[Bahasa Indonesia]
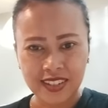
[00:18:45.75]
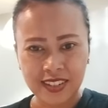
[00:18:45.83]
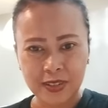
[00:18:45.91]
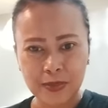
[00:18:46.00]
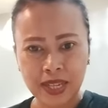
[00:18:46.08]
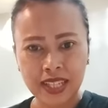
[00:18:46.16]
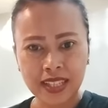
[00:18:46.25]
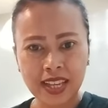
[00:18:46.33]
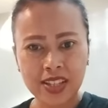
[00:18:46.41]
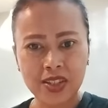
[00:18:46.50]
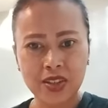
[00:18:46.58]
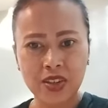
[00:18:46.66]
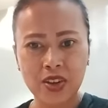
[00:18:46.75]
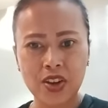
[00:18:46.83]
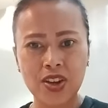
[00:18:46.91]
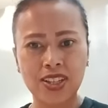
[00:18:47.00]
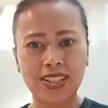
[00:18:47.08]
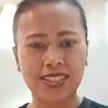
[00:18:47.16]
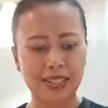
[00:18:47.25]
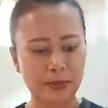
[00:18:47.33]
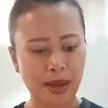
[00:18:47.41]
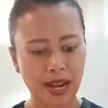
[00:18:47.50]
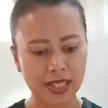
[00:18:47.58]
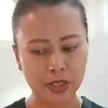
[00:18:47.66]
Oma Ita Sorong,
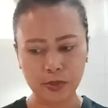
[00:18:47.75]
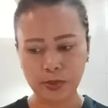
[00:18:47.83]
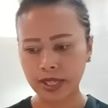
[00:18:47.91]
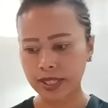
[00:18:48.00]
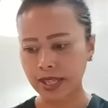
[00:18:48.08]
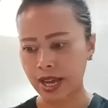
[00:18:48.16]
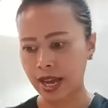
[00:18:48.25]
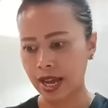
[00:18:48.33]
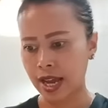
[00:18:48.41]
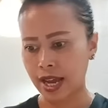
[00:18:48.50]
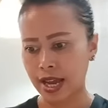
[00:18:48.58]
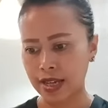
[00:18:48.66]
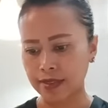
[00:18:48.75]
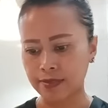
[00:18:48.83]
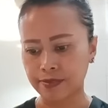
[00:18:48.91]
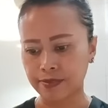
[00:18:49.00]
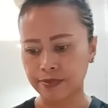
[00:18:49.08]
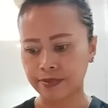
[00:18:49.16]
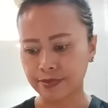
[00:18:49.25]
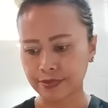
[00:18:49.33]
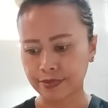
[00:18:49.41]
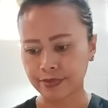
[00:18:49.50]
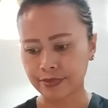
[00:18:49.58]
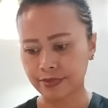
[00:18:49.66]
terima kasih Oma Ita.
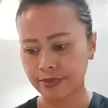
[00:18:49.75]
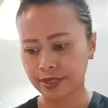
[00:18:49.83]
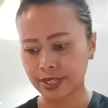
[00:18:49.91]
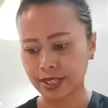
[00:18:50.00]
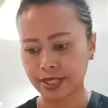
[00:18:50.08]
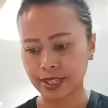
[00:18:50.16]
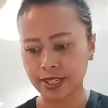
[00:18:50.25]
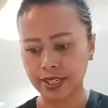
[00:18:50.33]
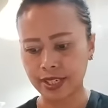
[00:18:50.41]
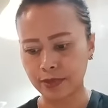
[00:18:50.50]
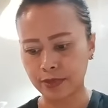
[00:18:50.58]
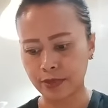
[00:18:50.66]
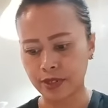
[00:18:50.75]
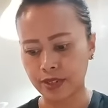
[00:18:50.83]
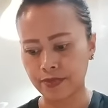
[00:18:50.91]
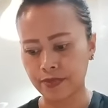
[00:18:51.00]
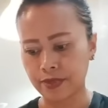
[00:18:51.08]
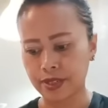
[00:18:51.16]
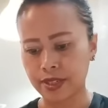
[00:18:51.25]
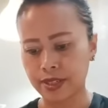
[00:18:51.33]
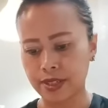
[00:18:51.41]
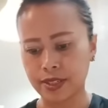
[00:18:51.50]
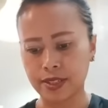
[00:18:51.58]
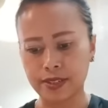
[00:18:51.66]
Hmm, satenya lihat bunda.
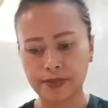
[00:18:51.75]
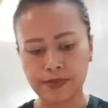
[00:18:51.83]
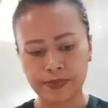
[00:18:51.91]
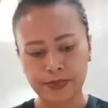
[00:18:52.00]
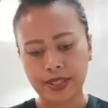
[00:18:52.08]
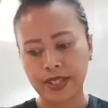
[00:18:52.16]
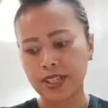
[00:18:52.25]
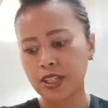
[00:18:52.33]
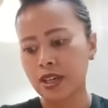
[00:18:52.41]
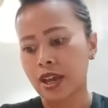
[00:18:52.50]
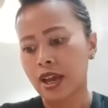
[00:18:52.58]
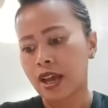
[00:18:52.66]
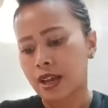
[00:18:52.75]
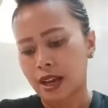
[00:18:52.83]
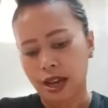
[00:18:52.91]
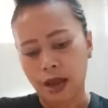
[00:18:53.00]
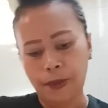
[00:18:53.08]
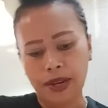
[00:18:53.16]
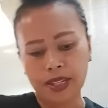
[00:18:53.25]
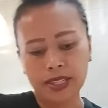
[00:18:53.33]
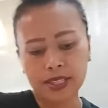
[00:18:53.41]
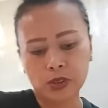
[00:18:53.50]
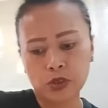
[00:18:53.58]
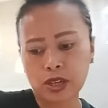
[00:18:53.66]
Wah, ini
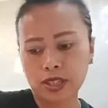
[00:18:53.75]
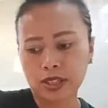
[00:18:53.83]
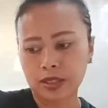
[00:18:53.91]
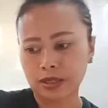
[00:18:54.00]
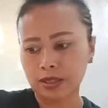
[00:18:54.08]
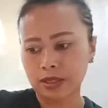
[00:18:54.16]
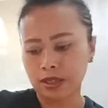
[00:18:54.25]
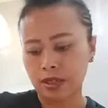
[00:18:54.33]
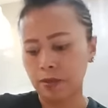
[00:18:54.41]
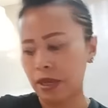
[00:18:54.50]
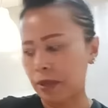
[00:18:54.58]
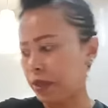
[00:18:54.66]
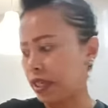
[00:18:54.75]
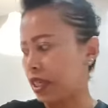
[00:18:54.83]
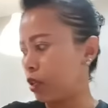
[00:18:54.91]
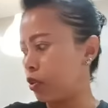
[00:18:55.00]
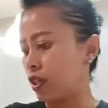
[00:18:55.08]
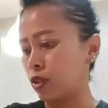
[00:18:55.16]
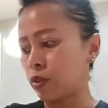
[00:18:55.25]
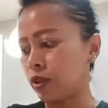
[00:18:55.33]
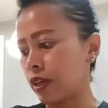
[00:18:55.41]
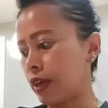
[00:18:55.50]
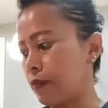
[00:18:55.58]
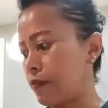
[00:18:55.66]
apalagi itunya e, eh, barbeque gitu
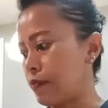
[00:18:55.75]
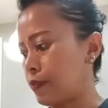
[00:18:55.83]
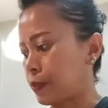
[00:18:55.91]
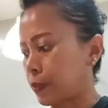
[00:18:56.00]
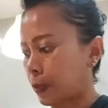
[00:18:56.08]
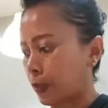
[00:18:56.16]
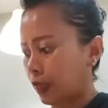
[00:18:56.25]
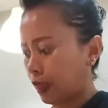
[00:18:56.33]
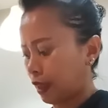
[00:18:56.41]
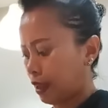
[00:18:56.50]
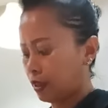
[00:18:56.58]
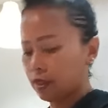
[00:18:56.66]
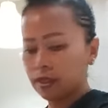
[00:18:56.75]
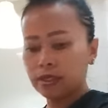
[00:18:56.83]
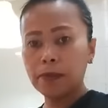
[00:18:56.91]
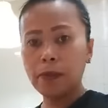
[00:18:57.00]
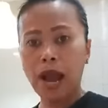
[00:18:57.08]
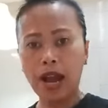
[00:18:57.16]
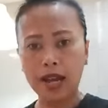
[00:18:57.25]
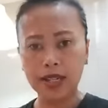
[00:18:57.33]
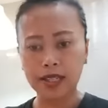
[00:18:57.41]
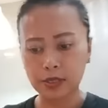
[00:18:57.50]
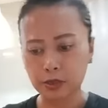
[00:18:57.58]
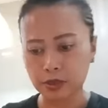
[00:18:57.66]
ya,
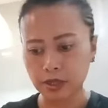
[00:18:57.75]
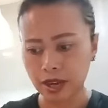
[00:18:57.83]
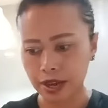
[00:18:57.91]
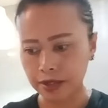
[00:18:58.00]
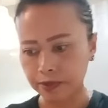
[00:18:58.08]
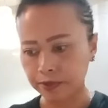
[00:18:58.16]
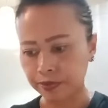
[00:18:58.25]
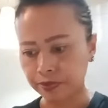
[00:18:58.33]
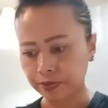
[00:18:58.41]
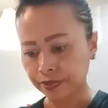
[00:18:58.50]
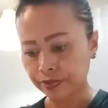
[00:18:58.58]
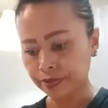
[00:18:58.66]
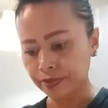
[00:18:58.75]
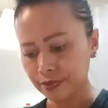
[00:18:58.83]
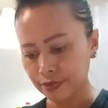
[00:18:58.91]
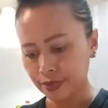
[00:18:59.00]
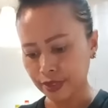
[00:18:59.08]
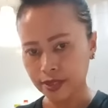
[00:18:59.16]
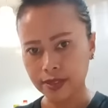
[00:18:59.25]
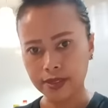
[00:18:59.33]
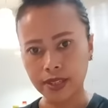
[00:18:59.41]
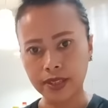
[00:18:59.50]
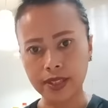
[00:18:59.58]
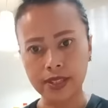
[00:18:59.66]
dibakar gitu nggak? Hmm,
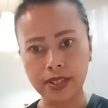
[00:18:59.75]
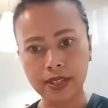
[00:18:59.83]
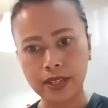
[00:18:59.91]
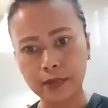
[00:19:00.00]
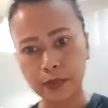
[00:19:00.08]
satenya lihat